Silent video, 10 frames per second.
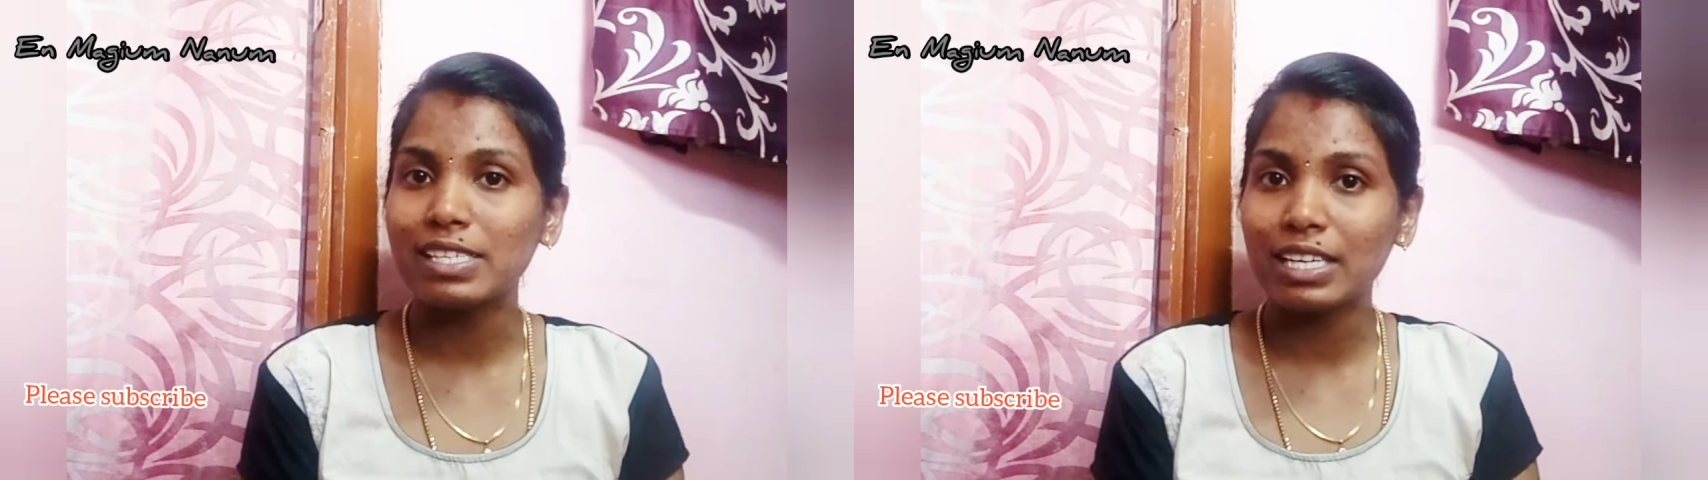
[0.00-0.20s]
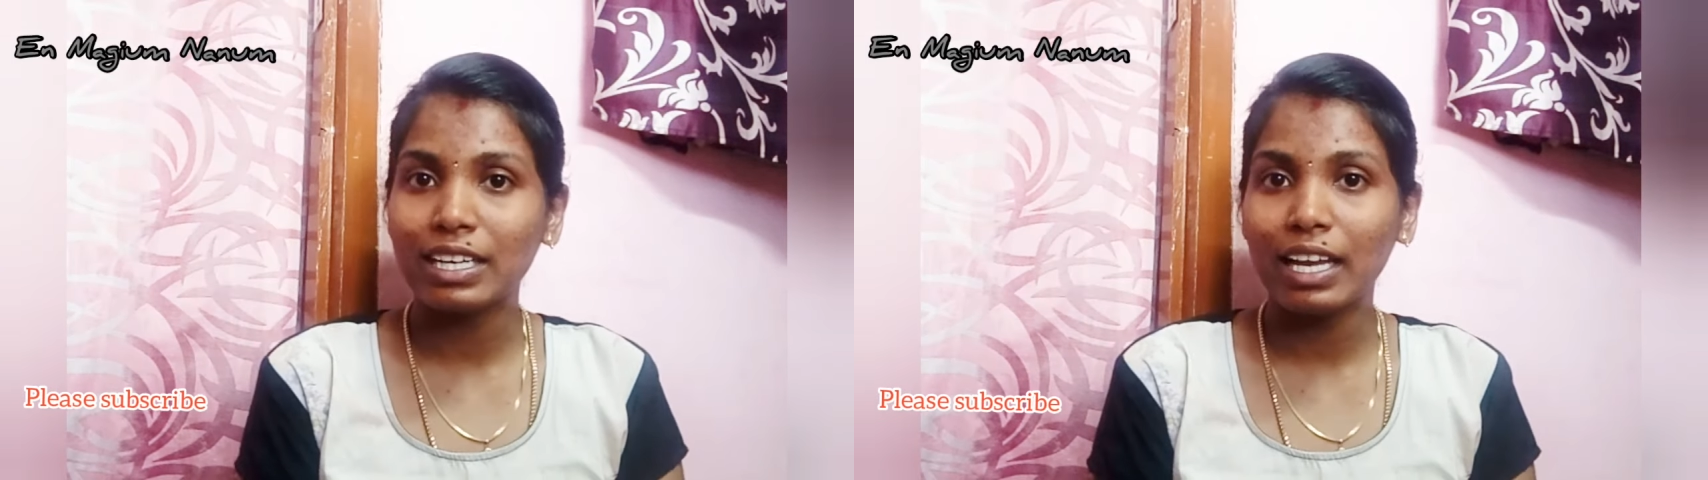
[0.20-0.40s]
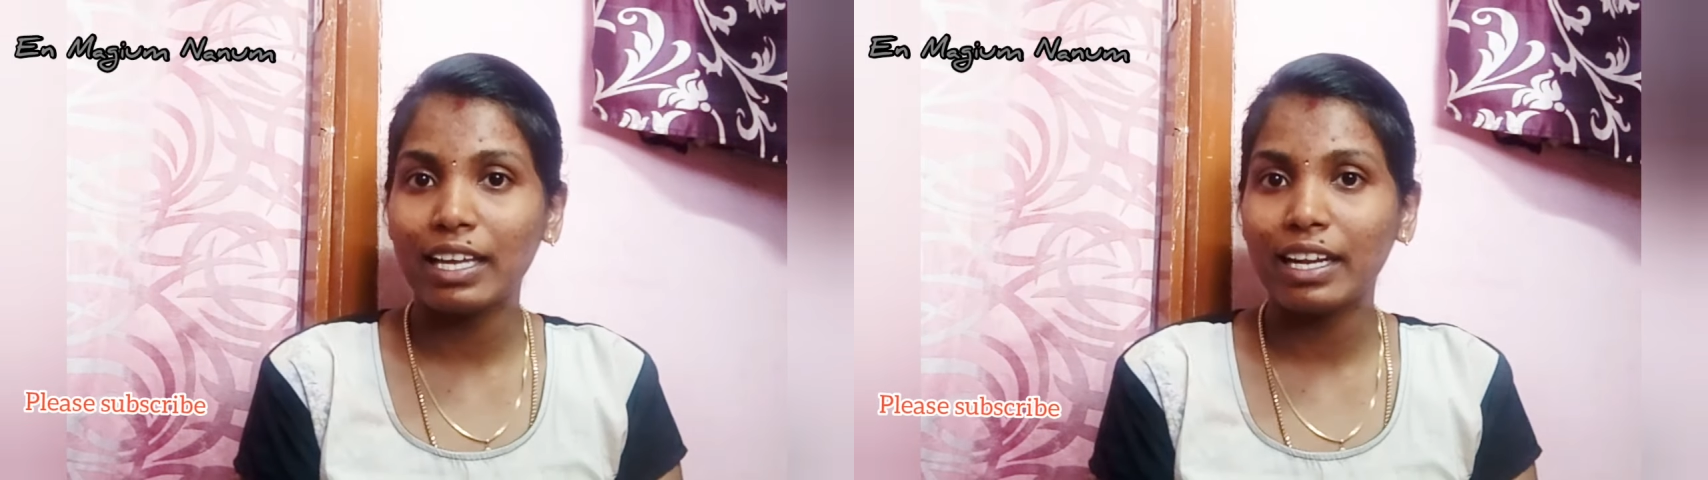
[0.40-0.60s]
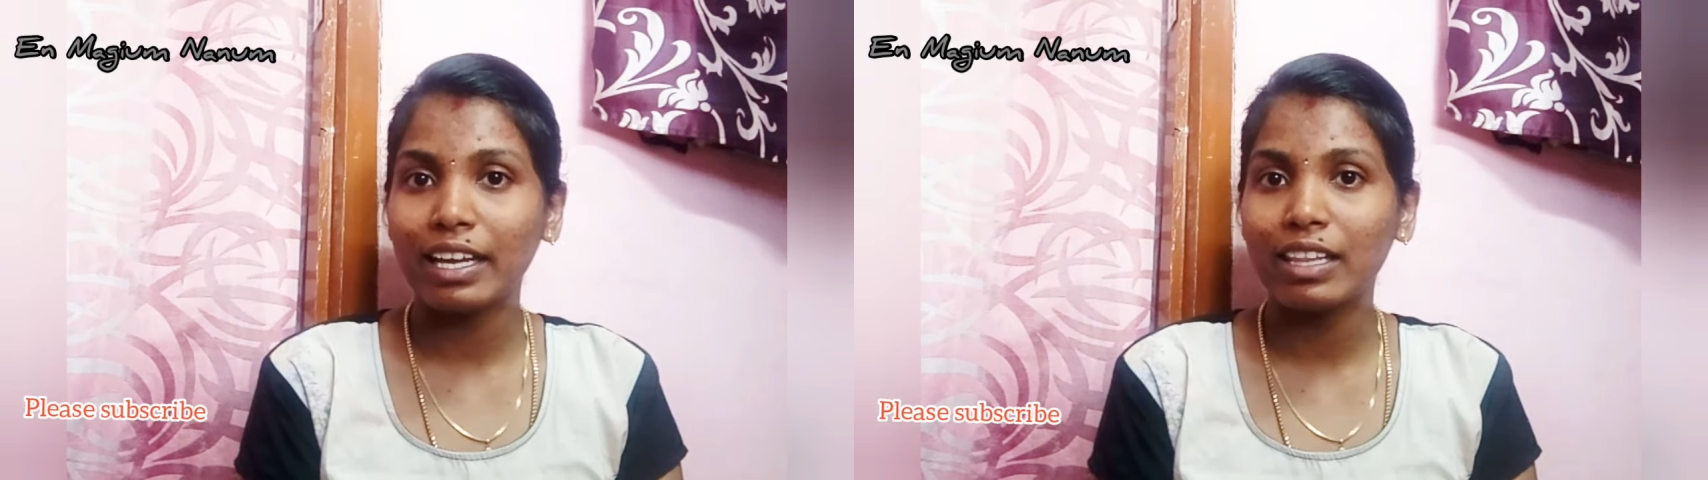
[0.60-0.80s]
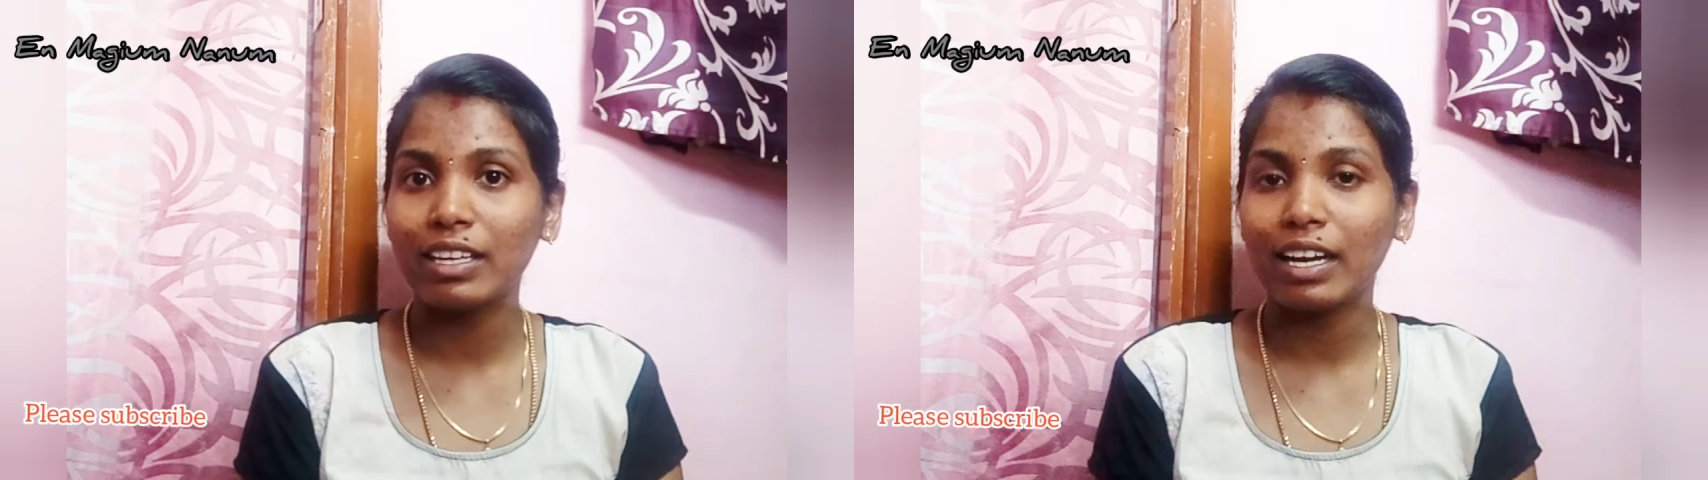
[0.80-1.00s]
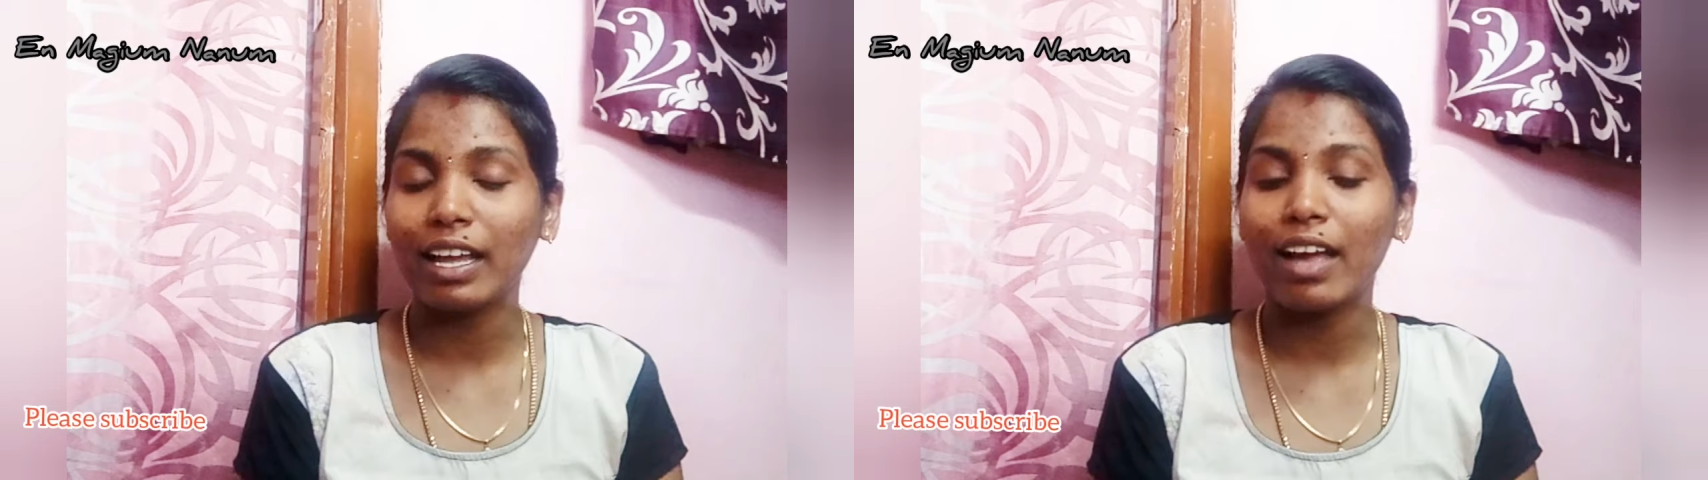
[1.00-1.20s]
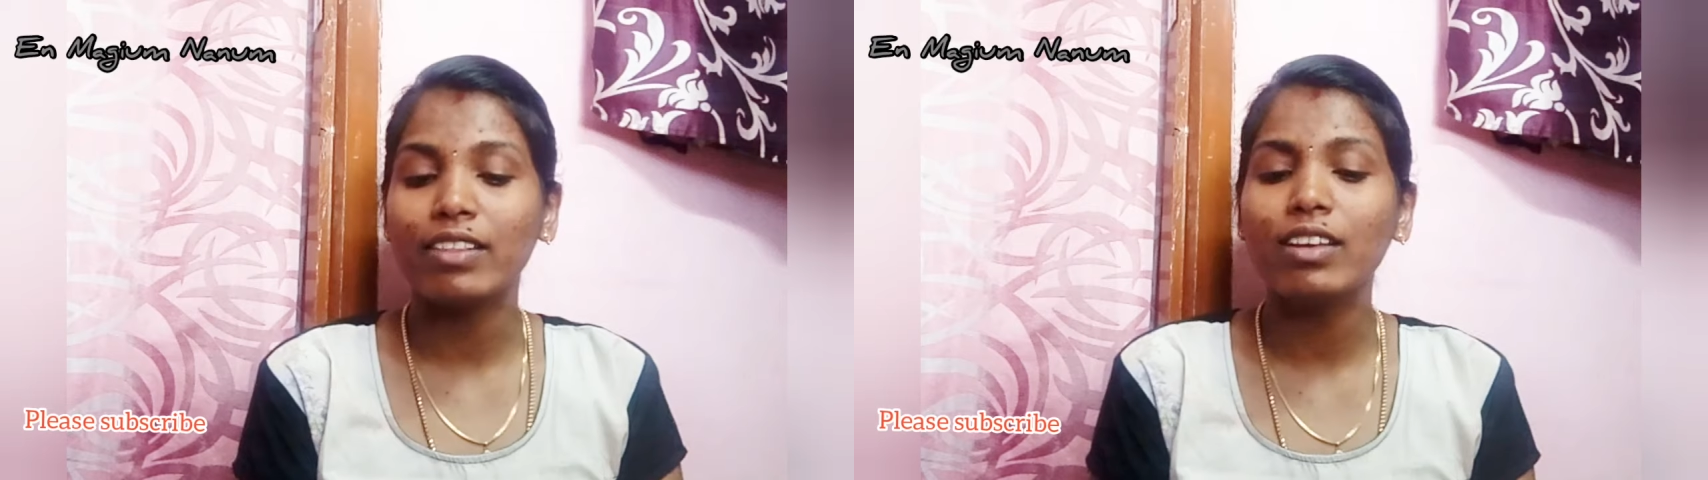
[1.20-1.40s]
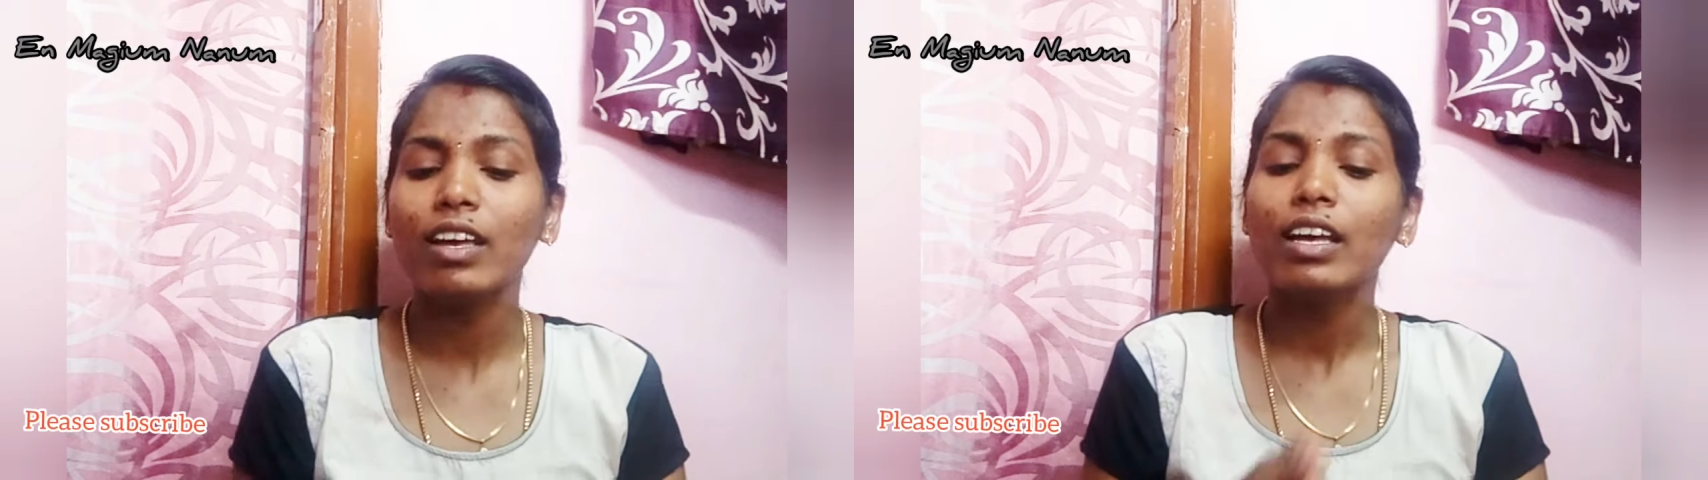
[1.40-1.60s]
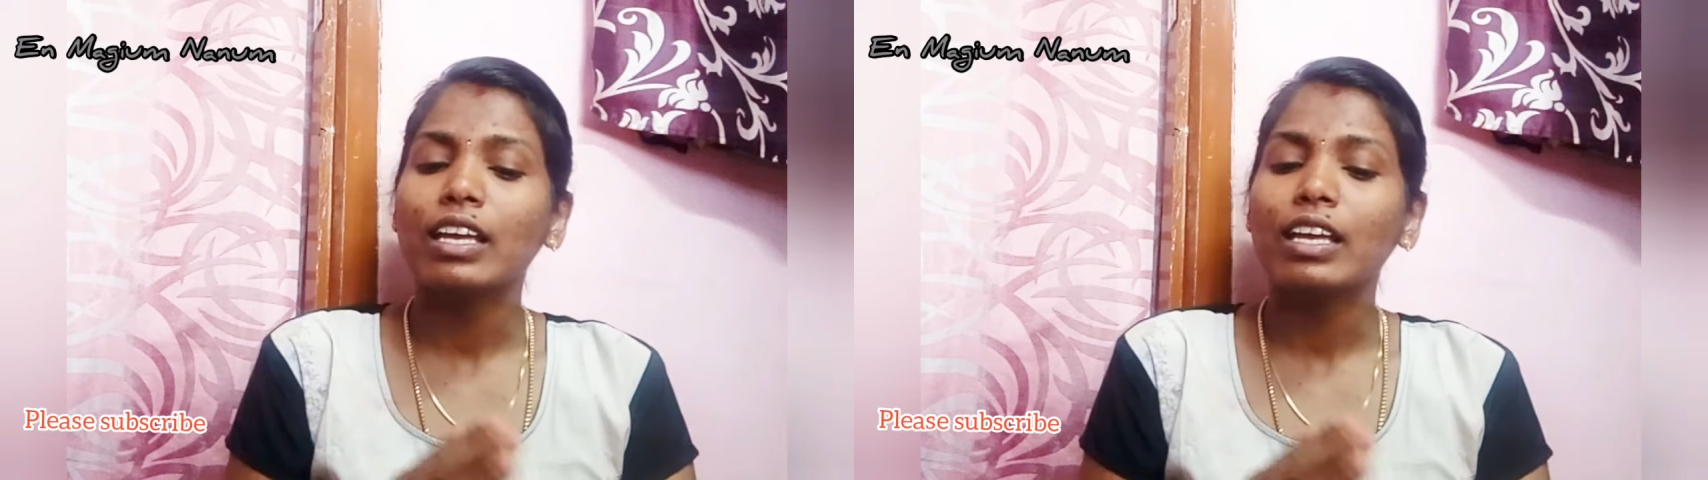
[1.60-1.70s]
பிளசண்டா இருக்கிறது கிடையாது